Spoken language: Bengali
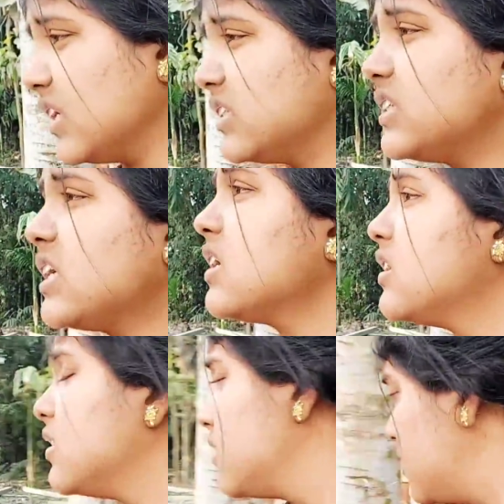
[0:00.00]
যেটা
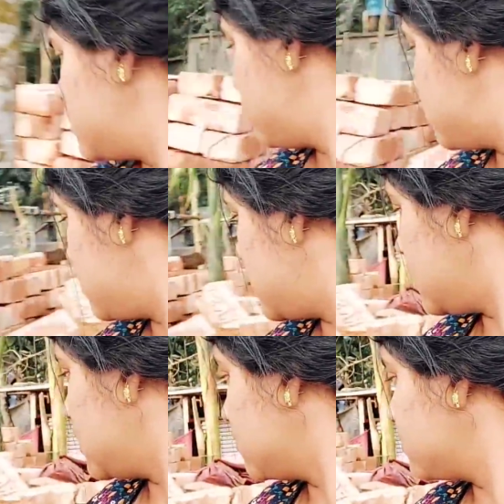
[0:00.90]

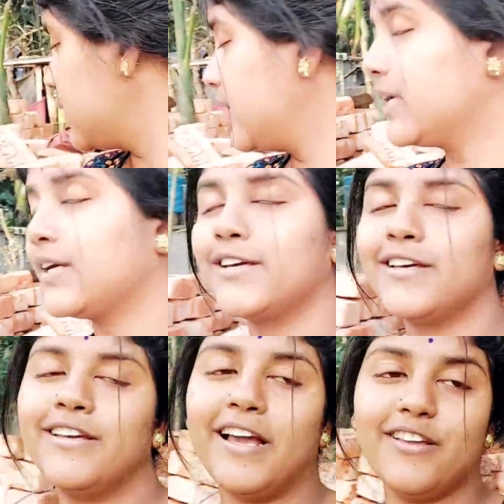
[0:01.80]
বলা মানে
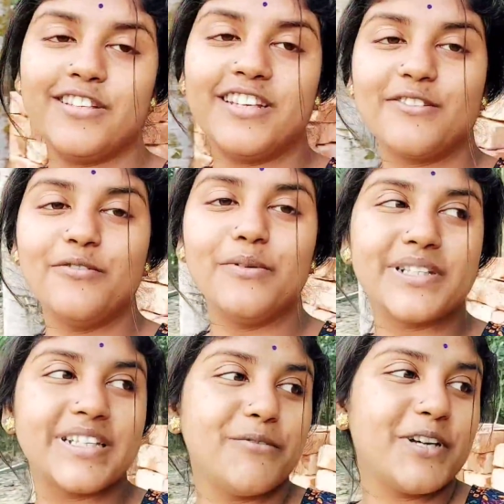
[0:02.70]
আয়ুষকে খুব
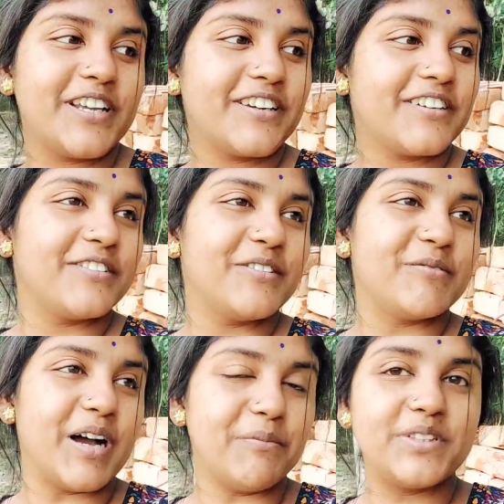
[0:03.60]
আজকে মানে
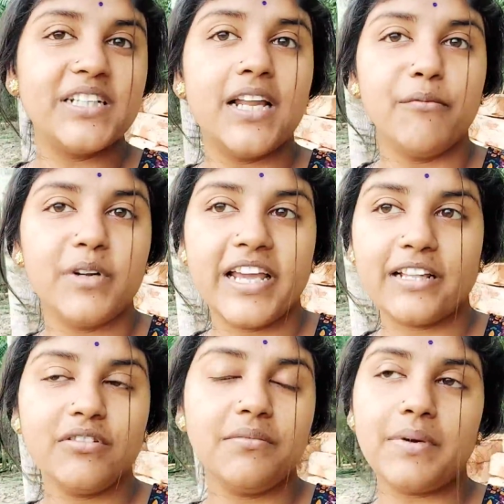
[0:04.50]
ভাবছিলাম মানে
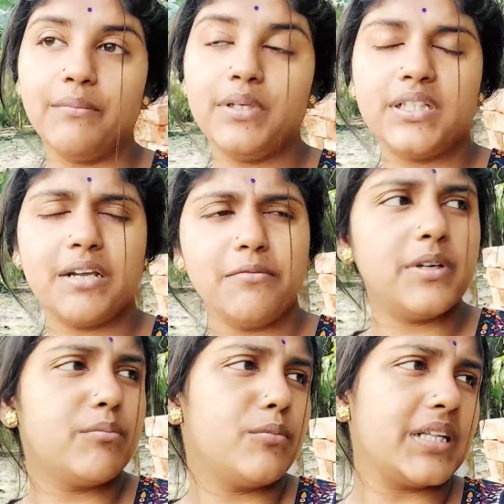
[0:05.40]
এতদিন ভাবিনি যে আমি
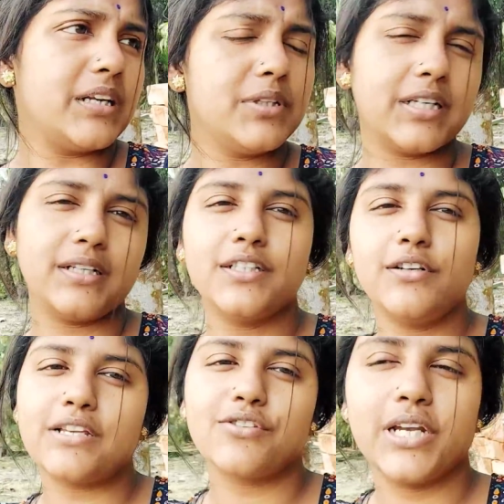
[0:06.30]
মাথার মধ্যে একটা ছিল
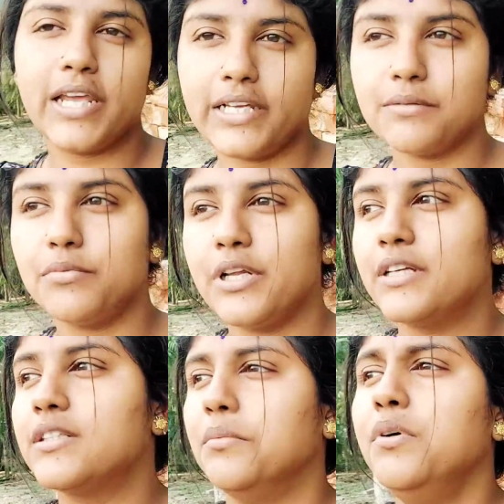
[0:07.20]
আয়ুষকে রেখে যাব
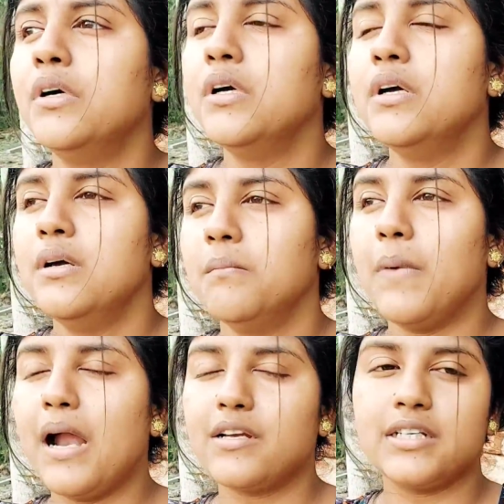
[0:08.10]
রেখে যাব
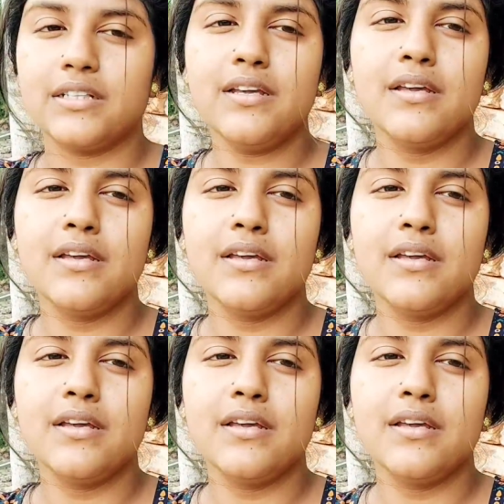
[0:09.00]
মার সাথে